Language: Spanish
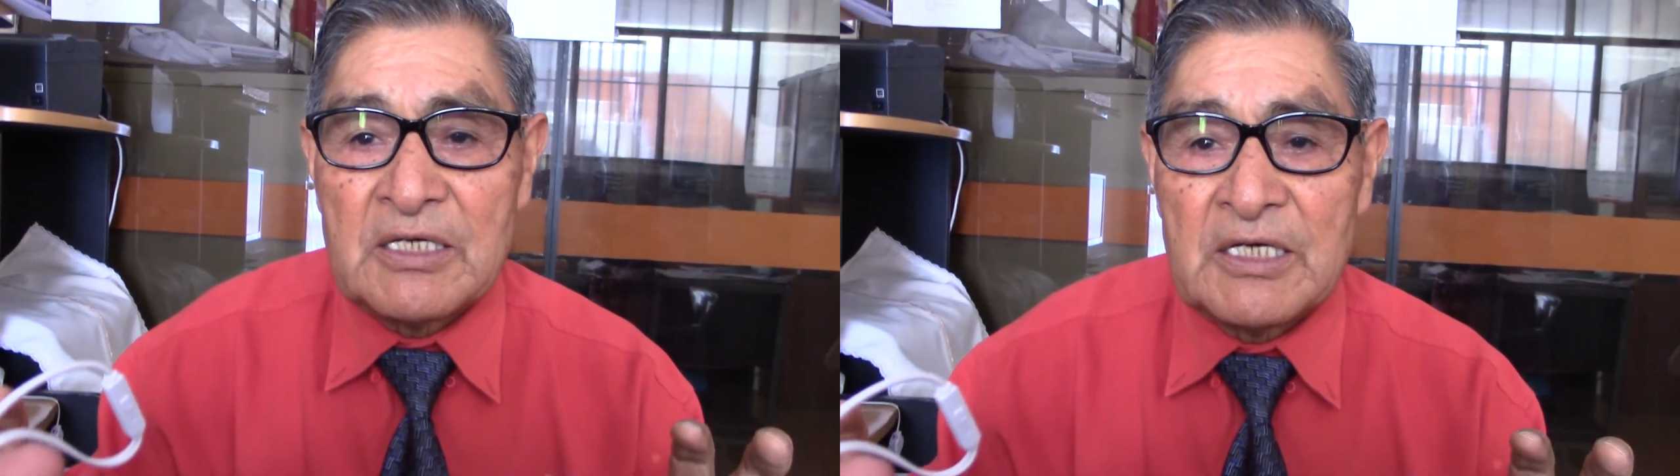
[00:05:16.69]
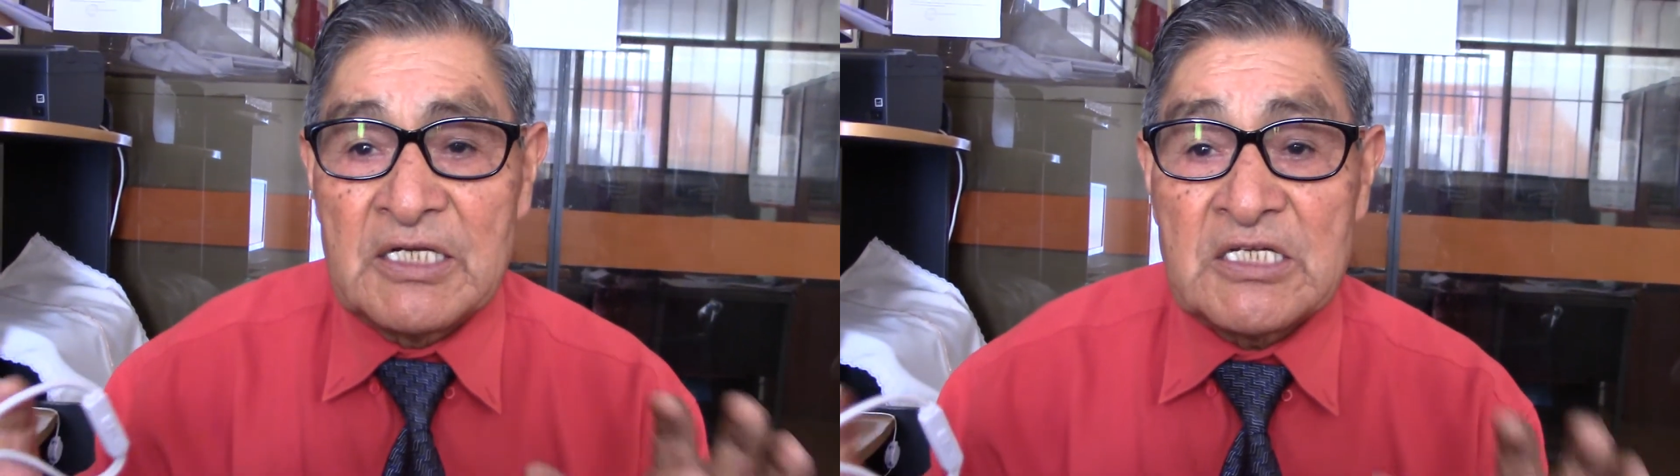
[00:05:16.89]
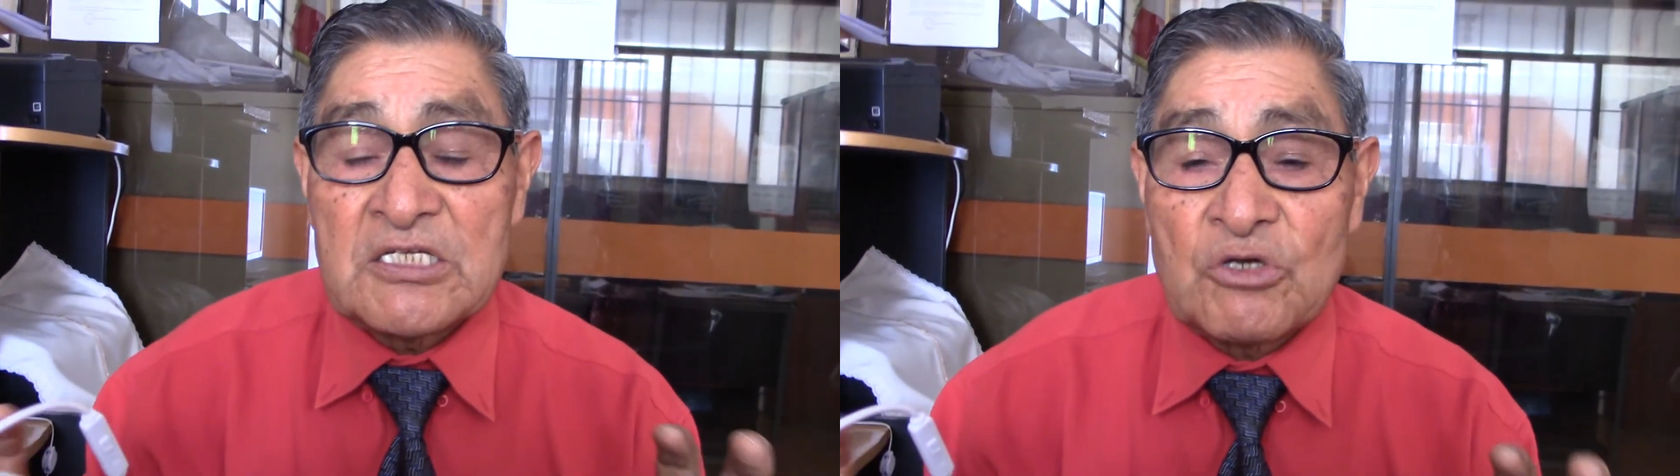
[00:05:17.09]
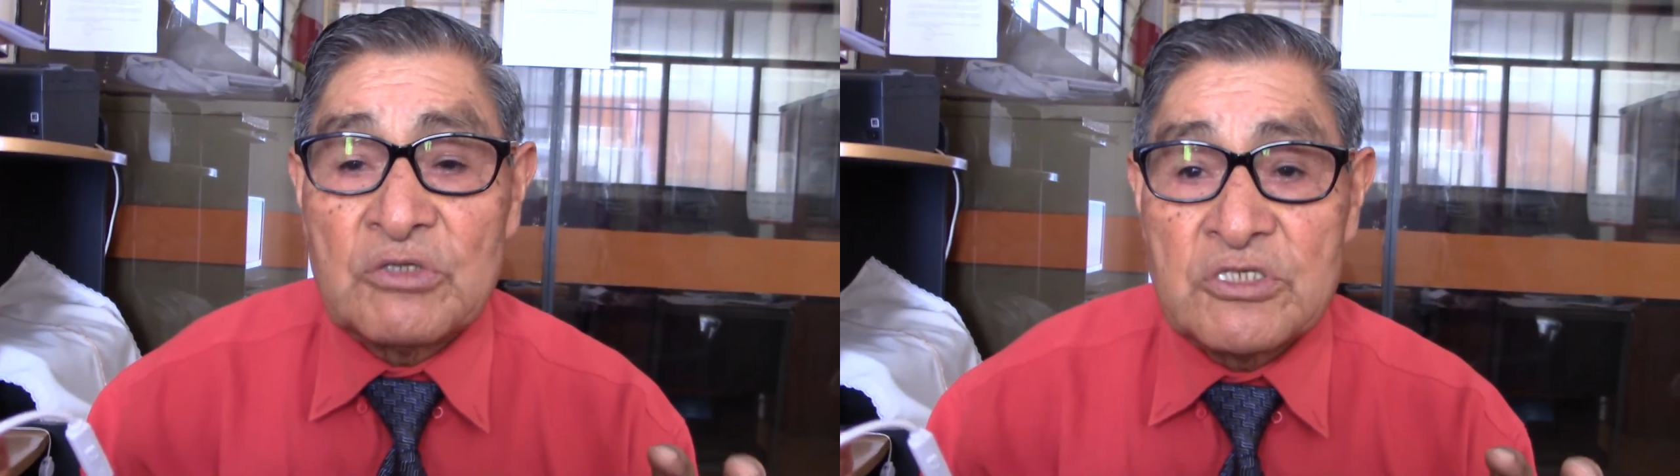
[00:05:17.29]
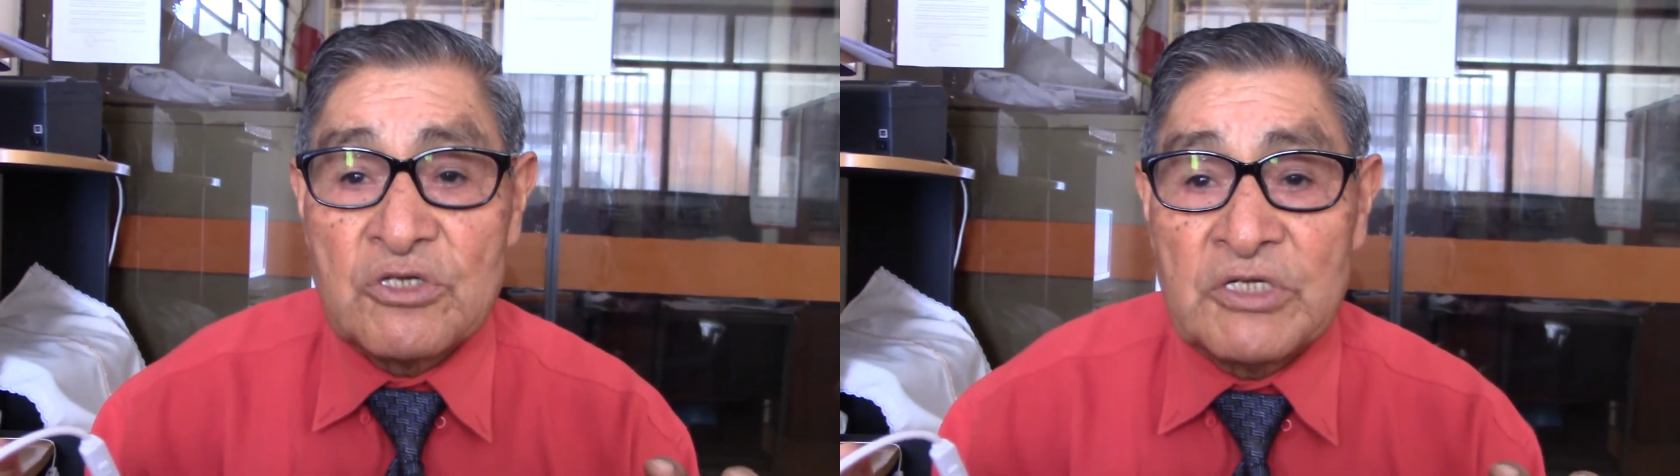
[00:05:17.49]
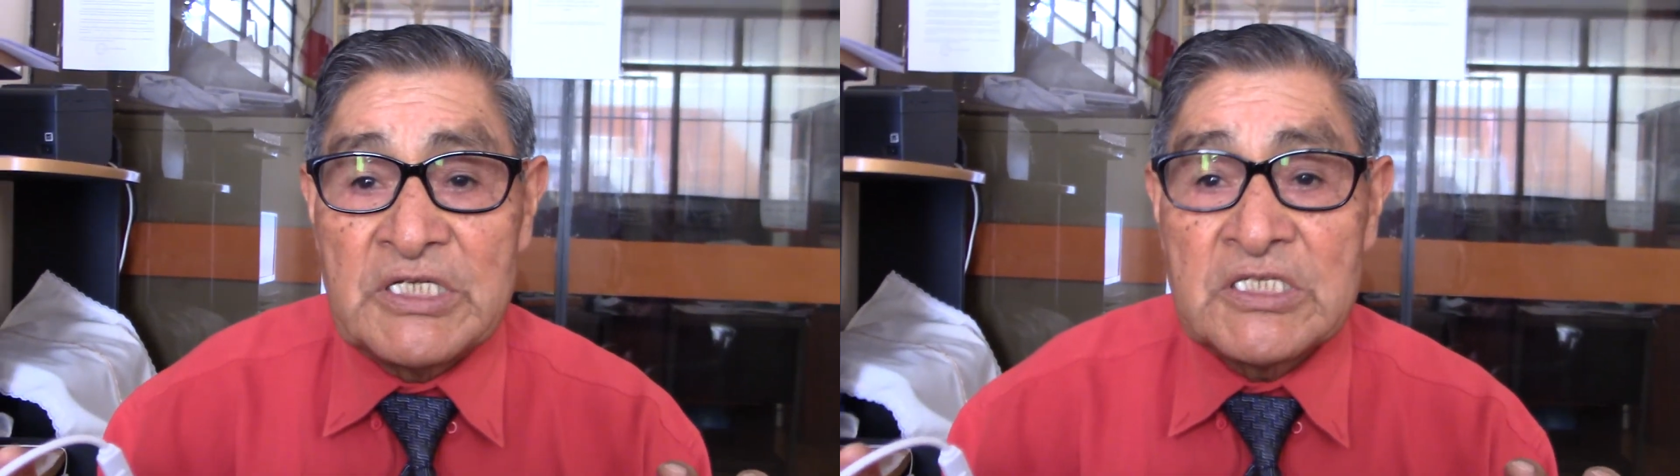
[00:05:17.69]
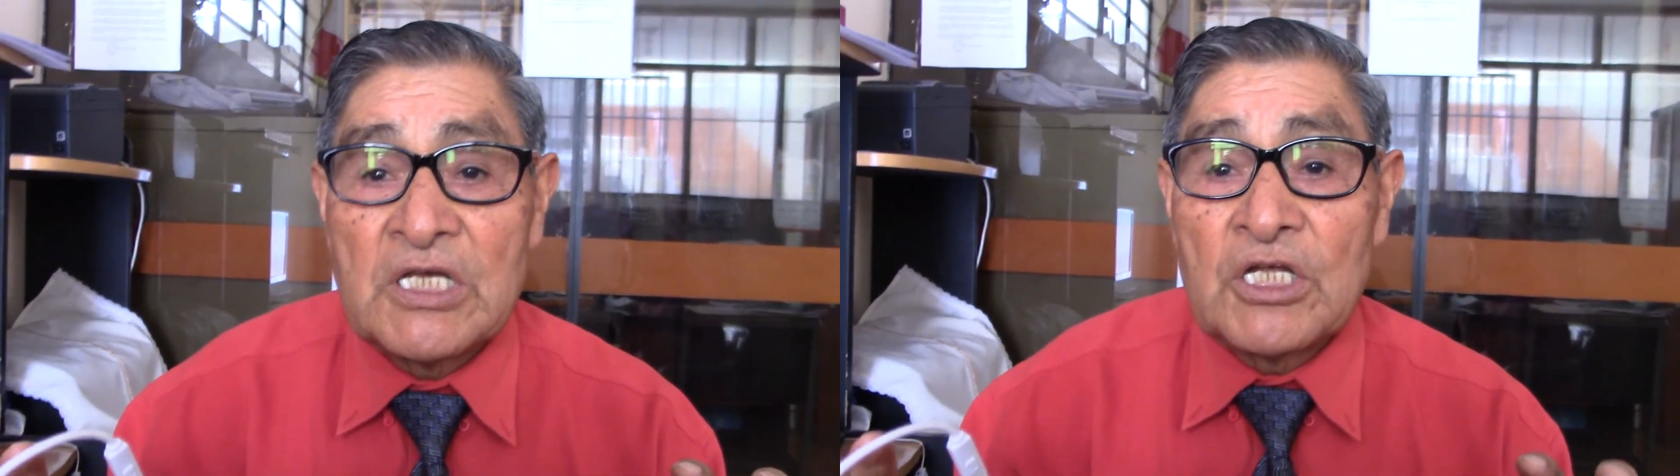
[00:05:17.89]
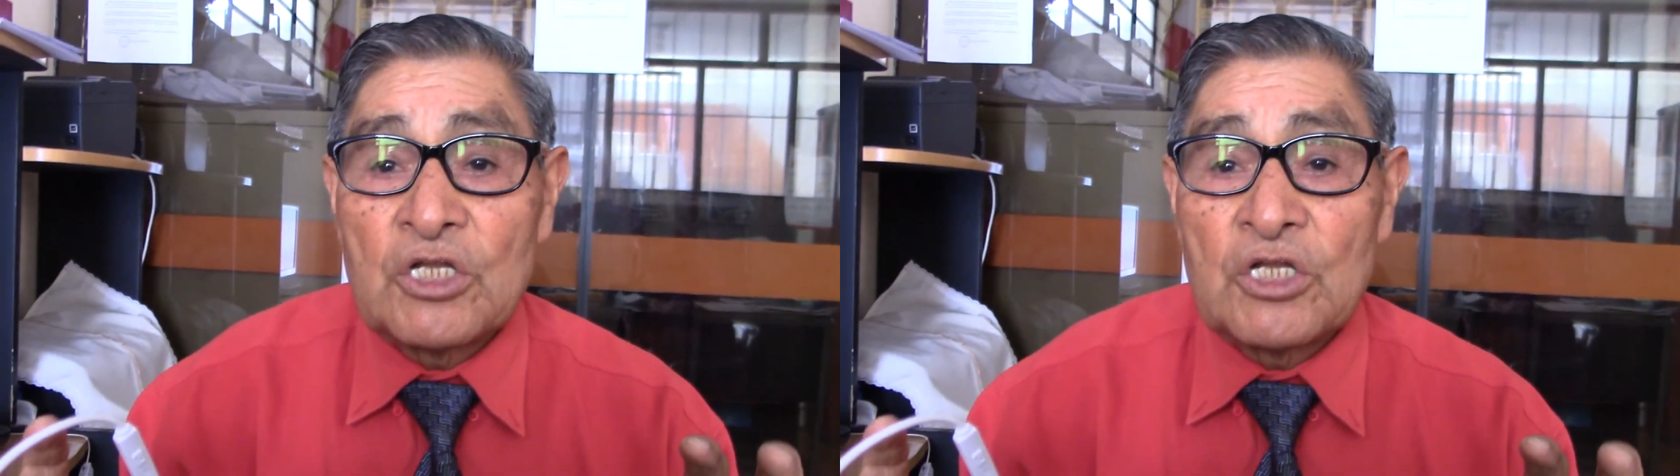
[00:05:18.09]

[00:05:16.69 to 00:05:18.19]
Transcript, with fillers: en esas condiciones,